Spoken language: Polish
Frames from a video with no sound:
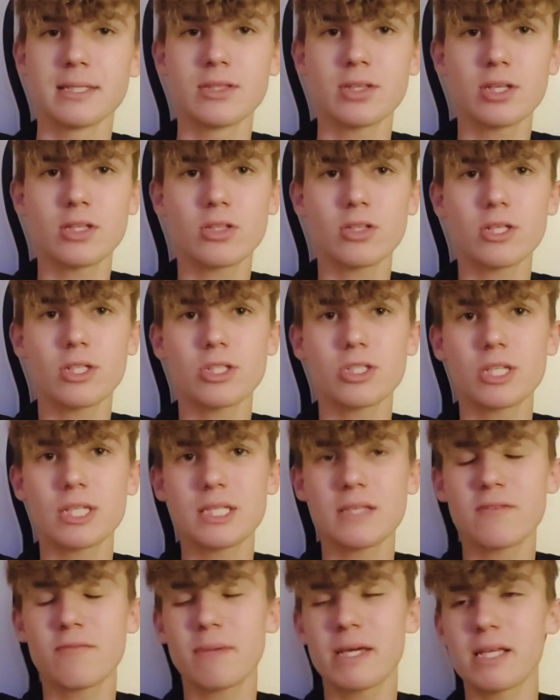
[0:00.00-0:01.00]
No i to jeszcze
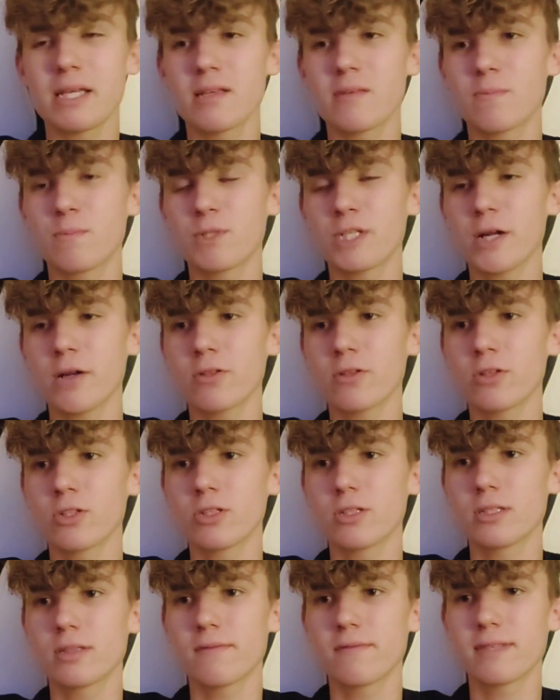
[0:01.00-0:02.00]
jestem w miarę przełknąć,
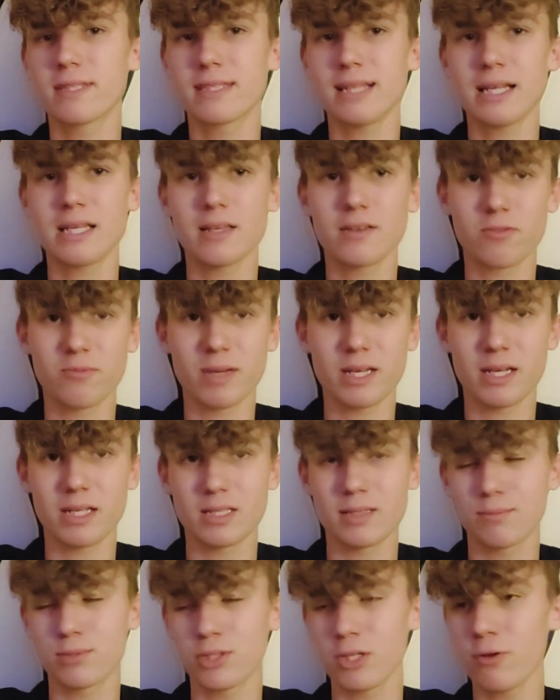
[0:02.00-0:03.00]
w stanie w miarę
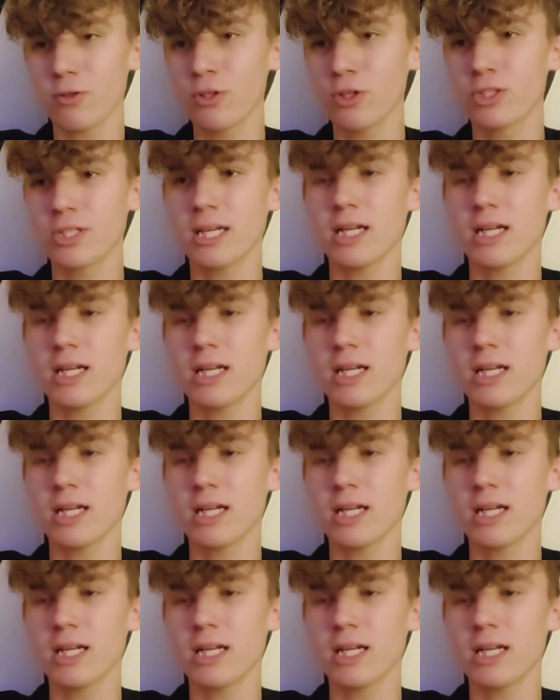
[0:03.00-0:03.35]
jestem przełknąć,